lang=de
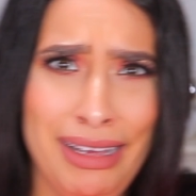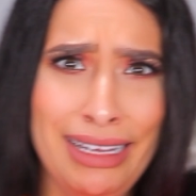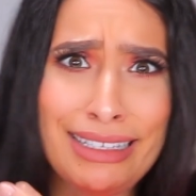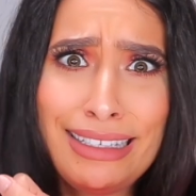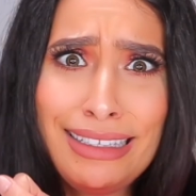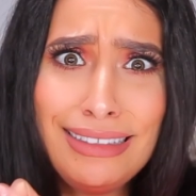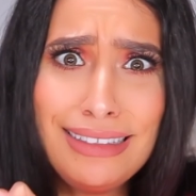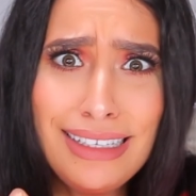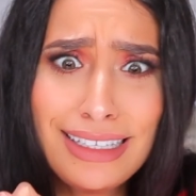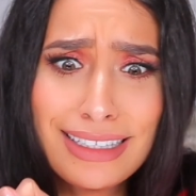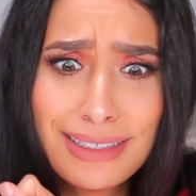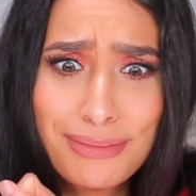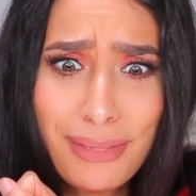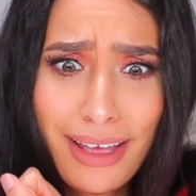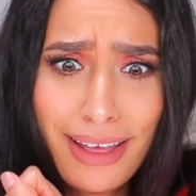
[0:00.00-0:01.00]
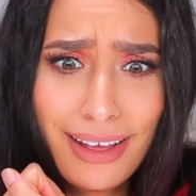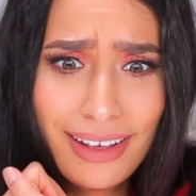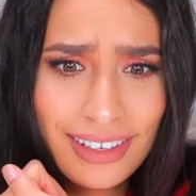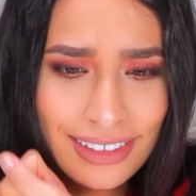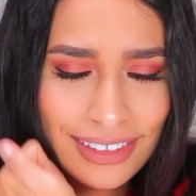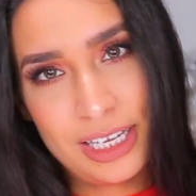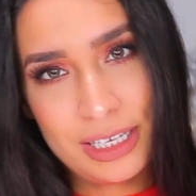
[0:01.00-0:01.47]
man sieht nichts mehr.
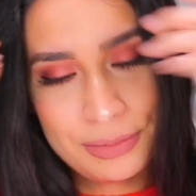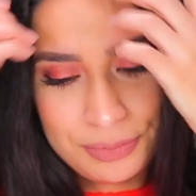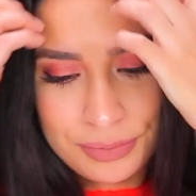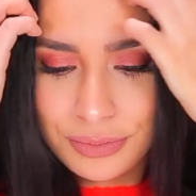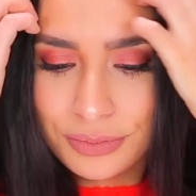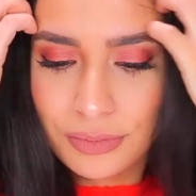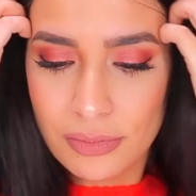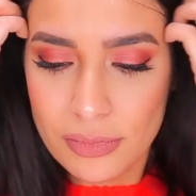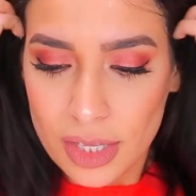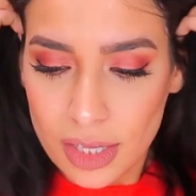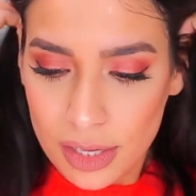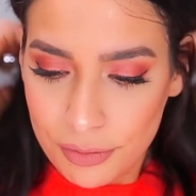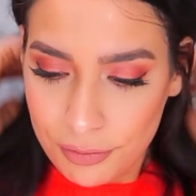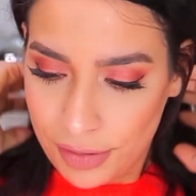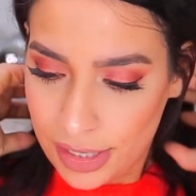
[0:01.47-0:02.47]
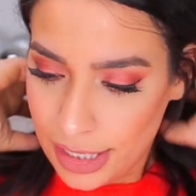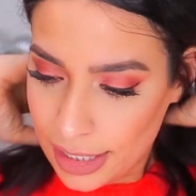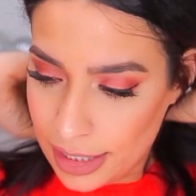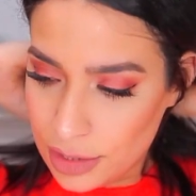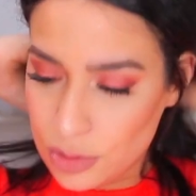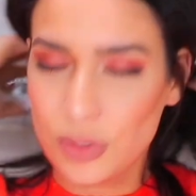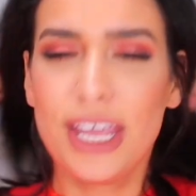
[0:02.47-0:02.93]
Deswegen, wenn
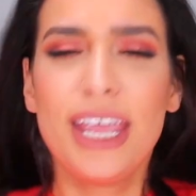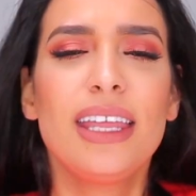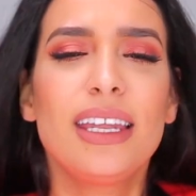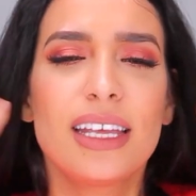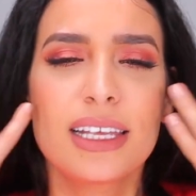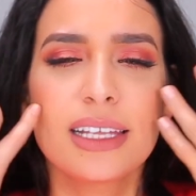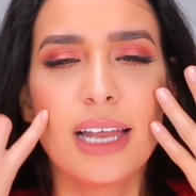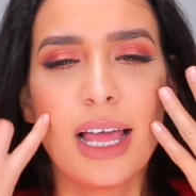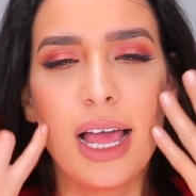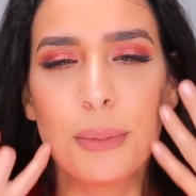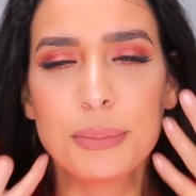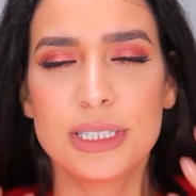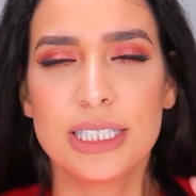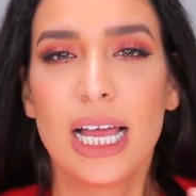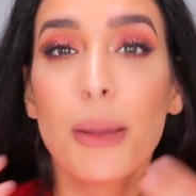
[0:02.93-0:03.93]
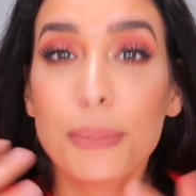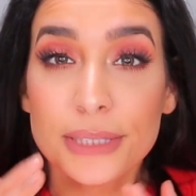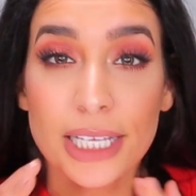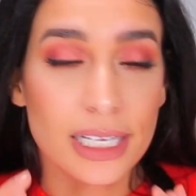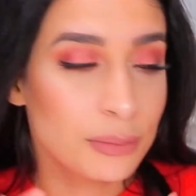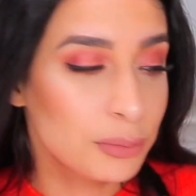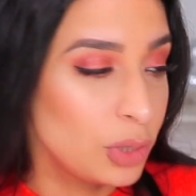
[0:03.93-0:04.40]
ihr so Äderchen habt, die ihr
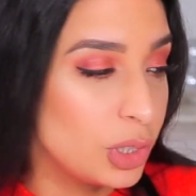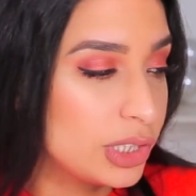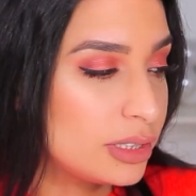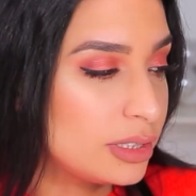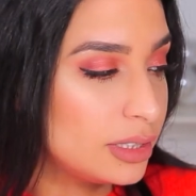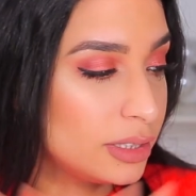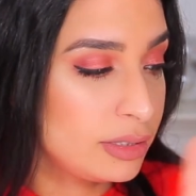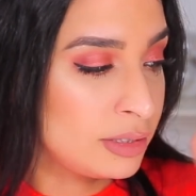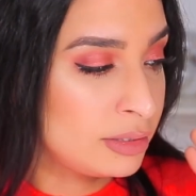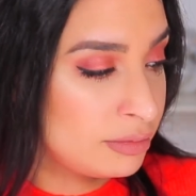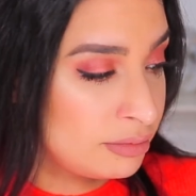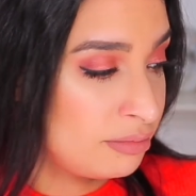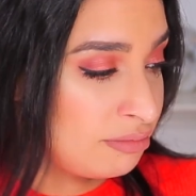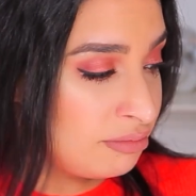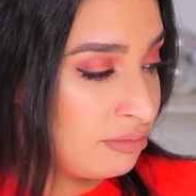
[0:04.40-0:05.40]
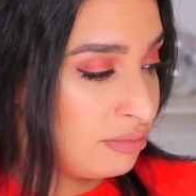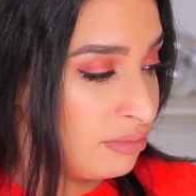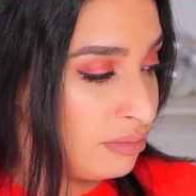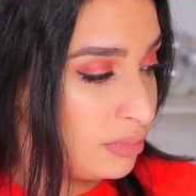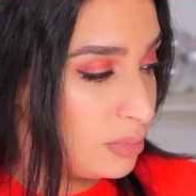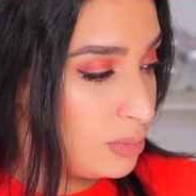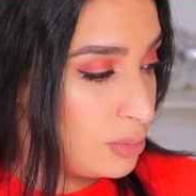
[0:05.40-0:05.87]
abdecken möchtet,
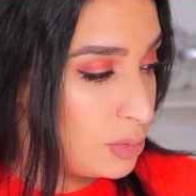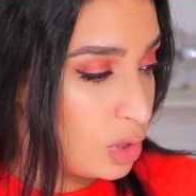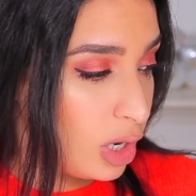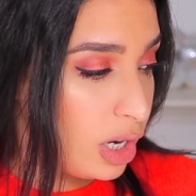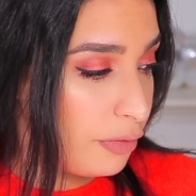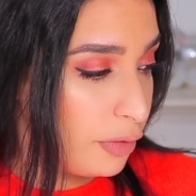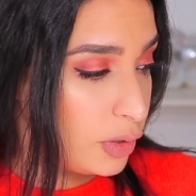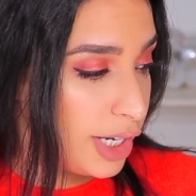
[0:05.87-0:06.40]
tolle